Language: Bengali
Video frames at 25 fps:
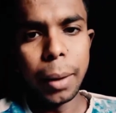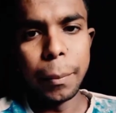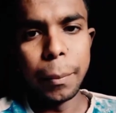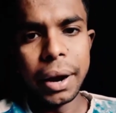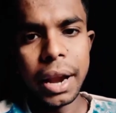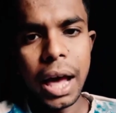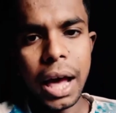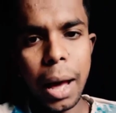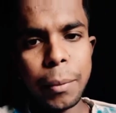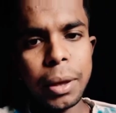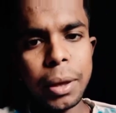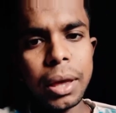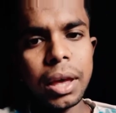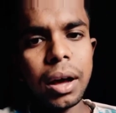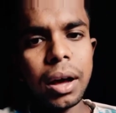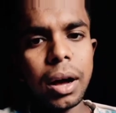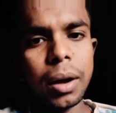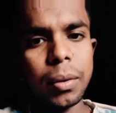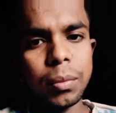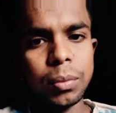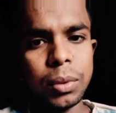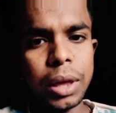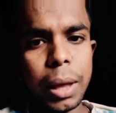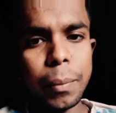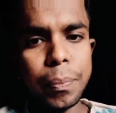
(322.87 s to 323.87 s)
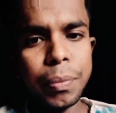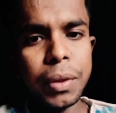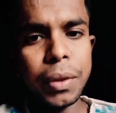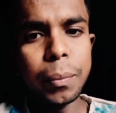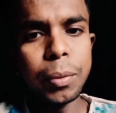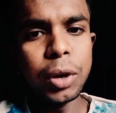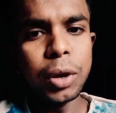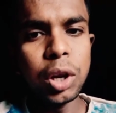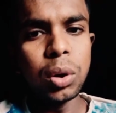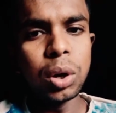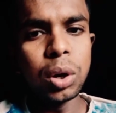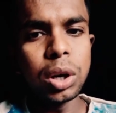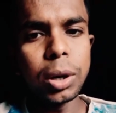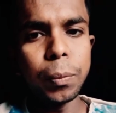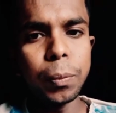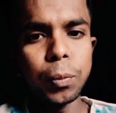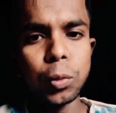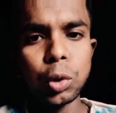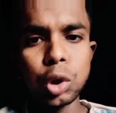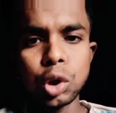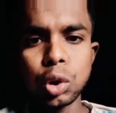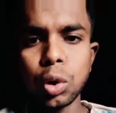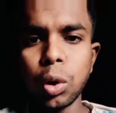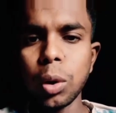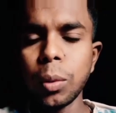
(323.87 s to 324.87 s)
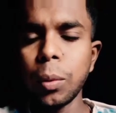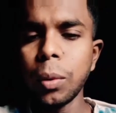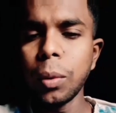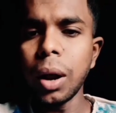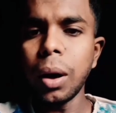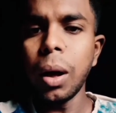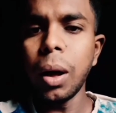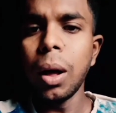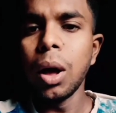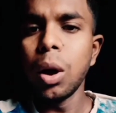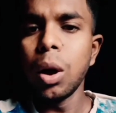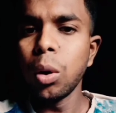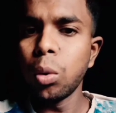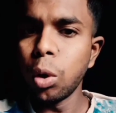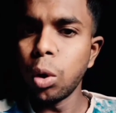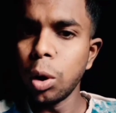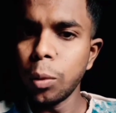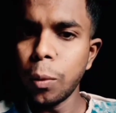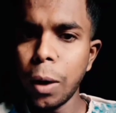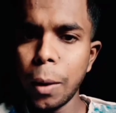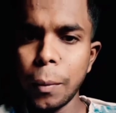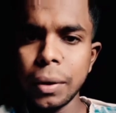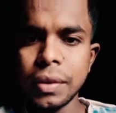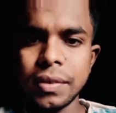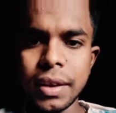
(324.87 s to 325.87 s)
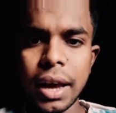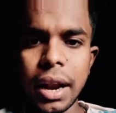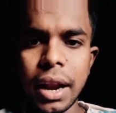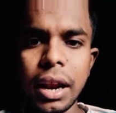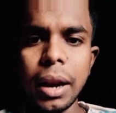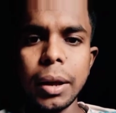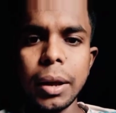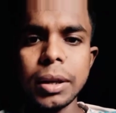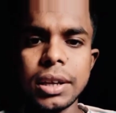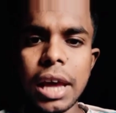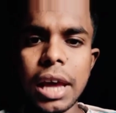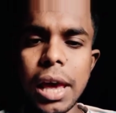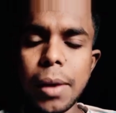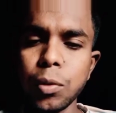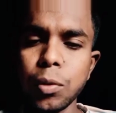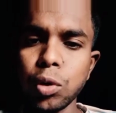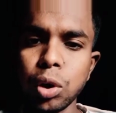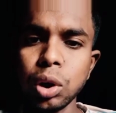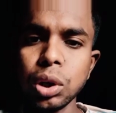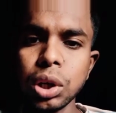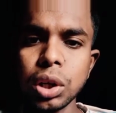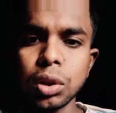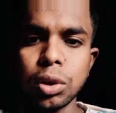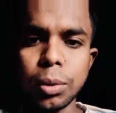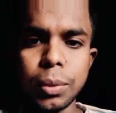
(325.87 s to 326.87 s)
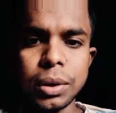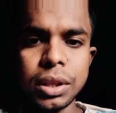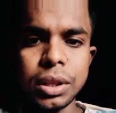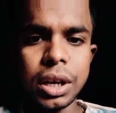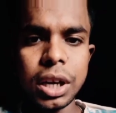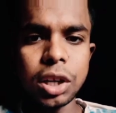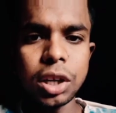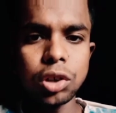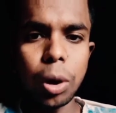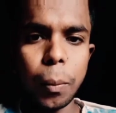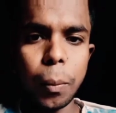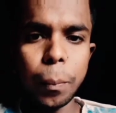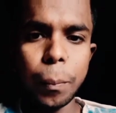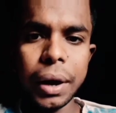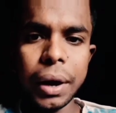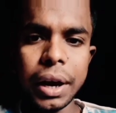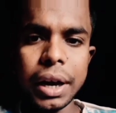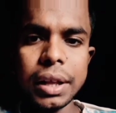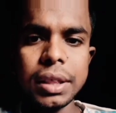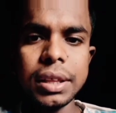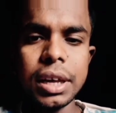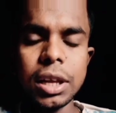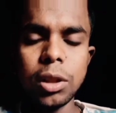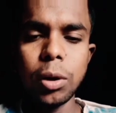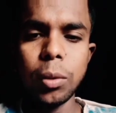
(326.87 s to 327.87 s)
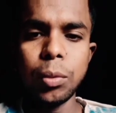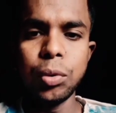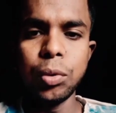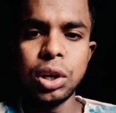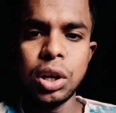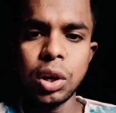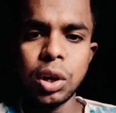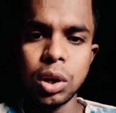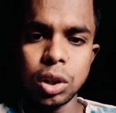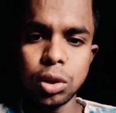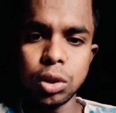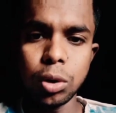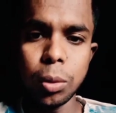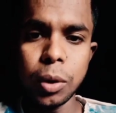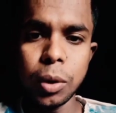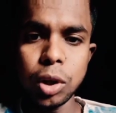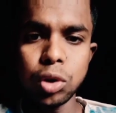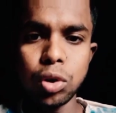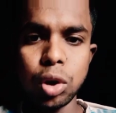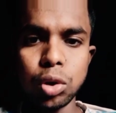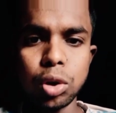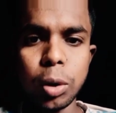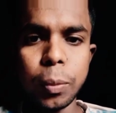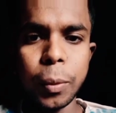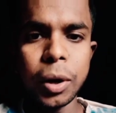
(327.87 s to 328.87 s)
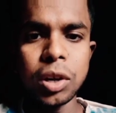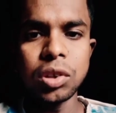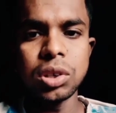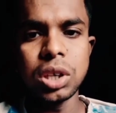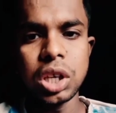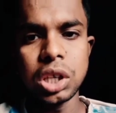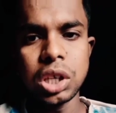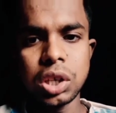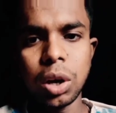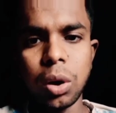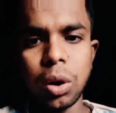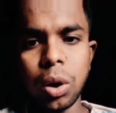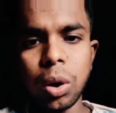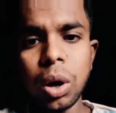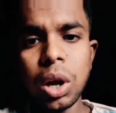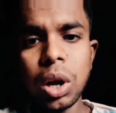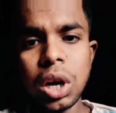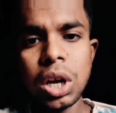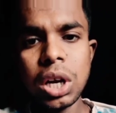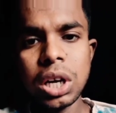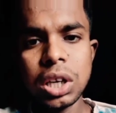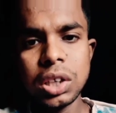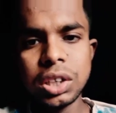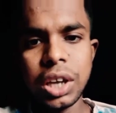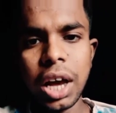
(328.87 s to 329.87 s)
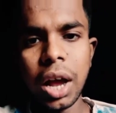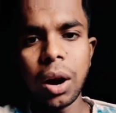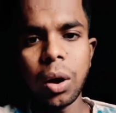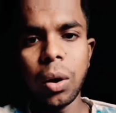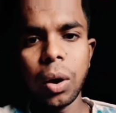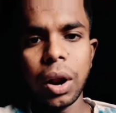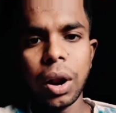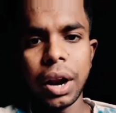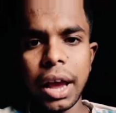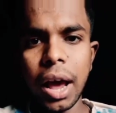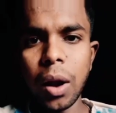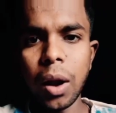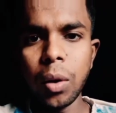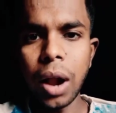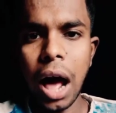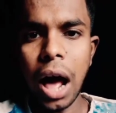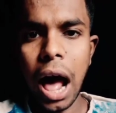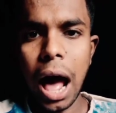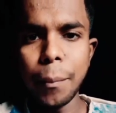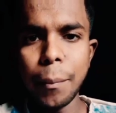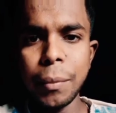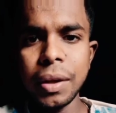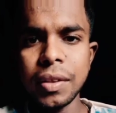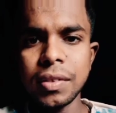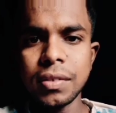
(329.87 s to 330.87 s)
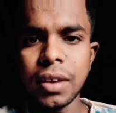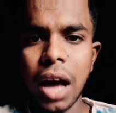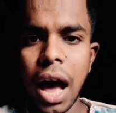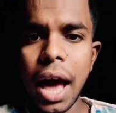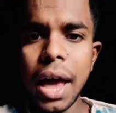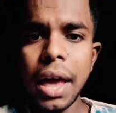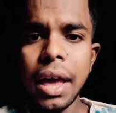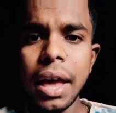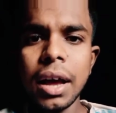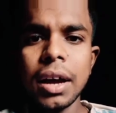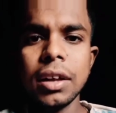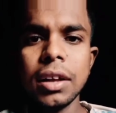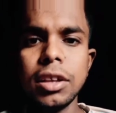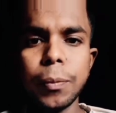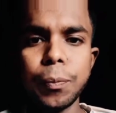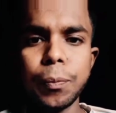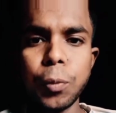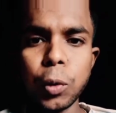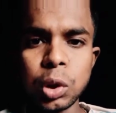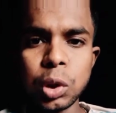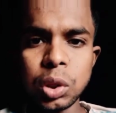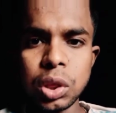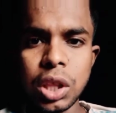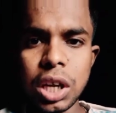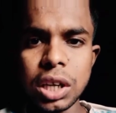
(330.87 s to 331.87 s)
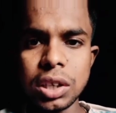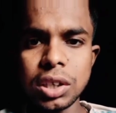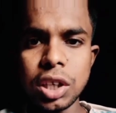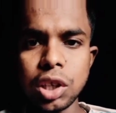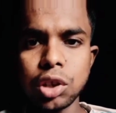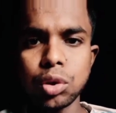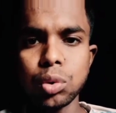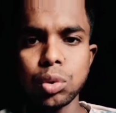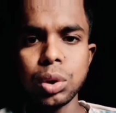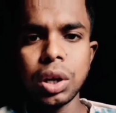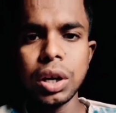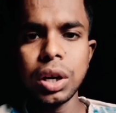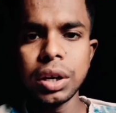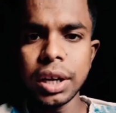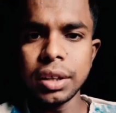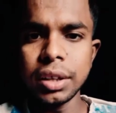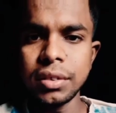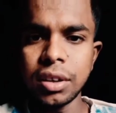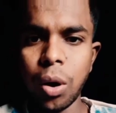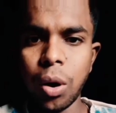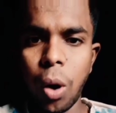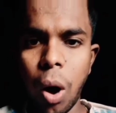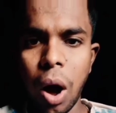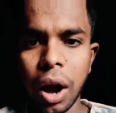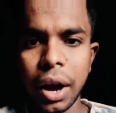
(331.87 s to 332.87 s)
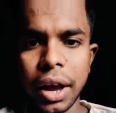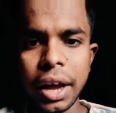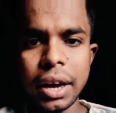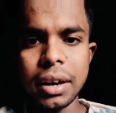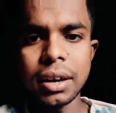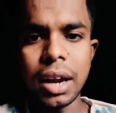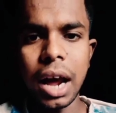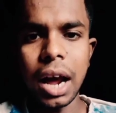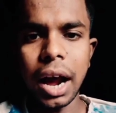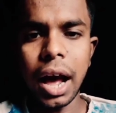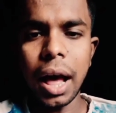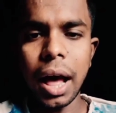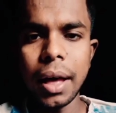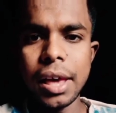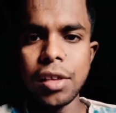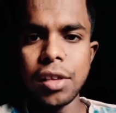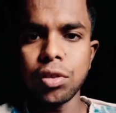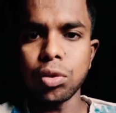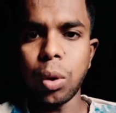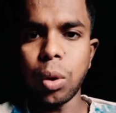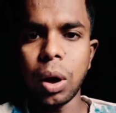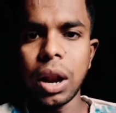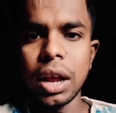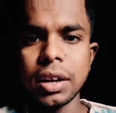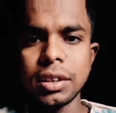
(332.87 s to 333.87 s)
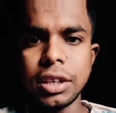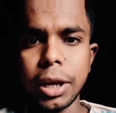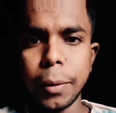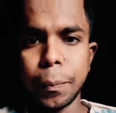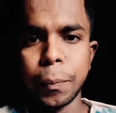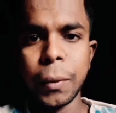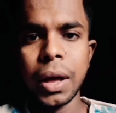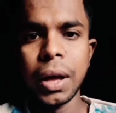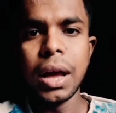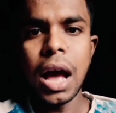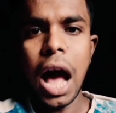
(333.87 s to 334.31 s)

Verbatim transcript: মানে আমি এমনি ভিডিওটা পোস্ট করব না করব আমার চ্যানেলে সেই সঙ্গে তোমাদেরকে সবাইকে দিয়ে দেবো ভিডিওটা তোমরা যত পারো চেষ্টা করো শেয়ার করা কেননা আমি চাই যে প্রত্যেকটা স্টুডেন্টের যে হকের টাকা এই স্কলারশিপ